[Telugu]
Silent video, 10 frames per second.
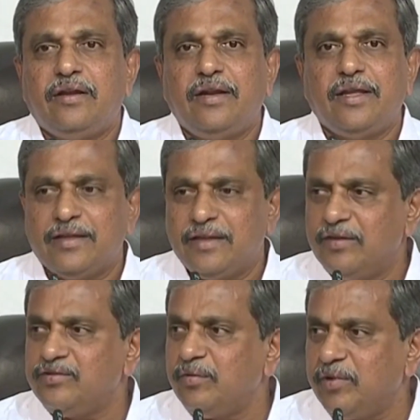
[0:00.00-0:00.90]
లేదా
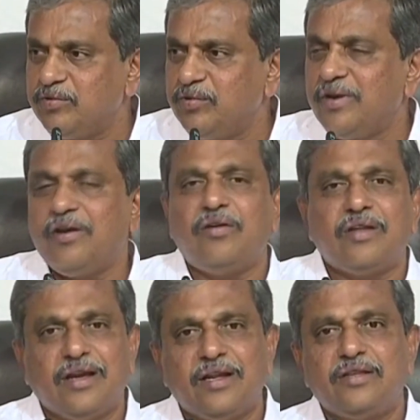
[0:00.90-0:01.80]
దళితులు మాకు దూరంగా ఉంటే
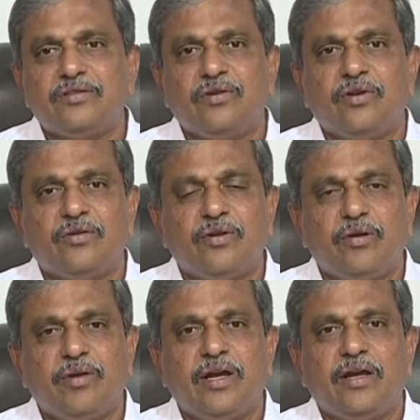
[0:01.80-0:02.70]
దగ్గరికి
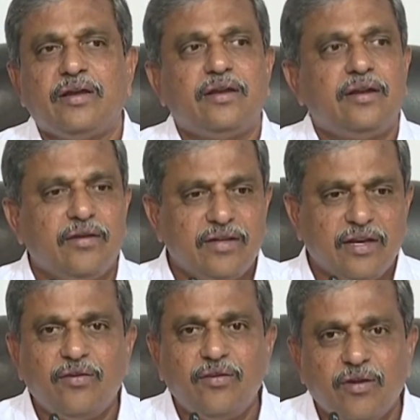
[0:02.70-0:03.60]
తీసుకోవాలనుకుంటున్నామా లేదా
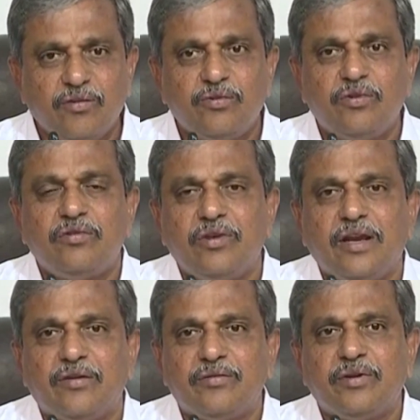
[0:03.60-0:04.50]
దగ్గర ఉండే వాళ్ళని దూరం
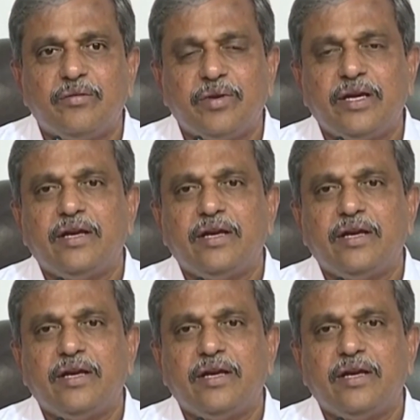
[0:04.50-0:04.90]
చేయాలనుకుంటున్నామా